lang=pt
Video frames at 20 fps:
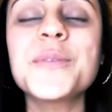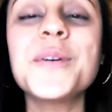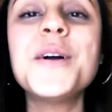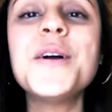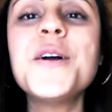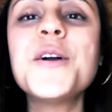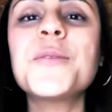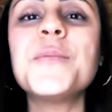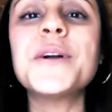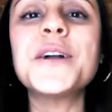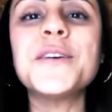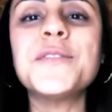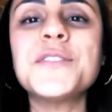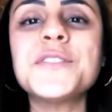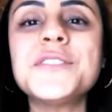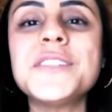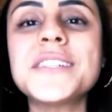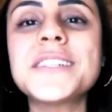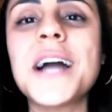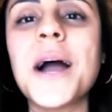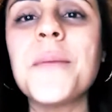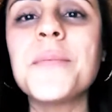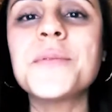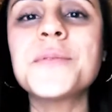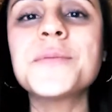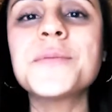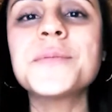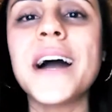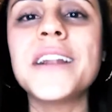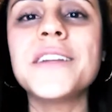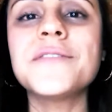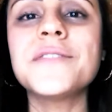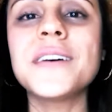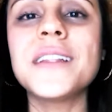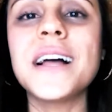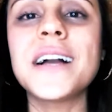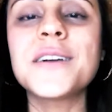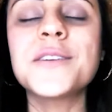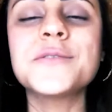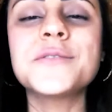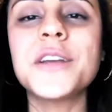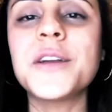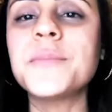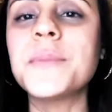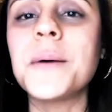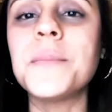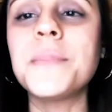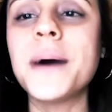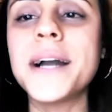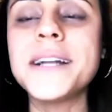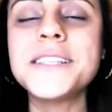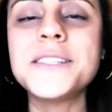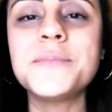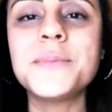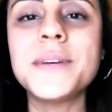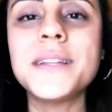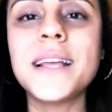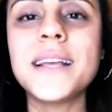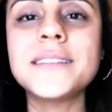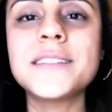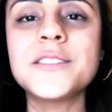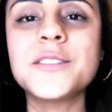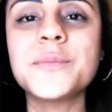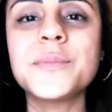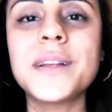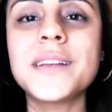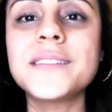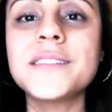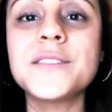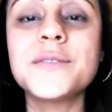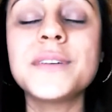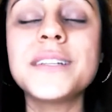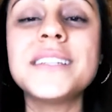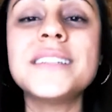Como é que eu vou chegar para um cara e falar que eu tenho uma baita experiência no Brasil?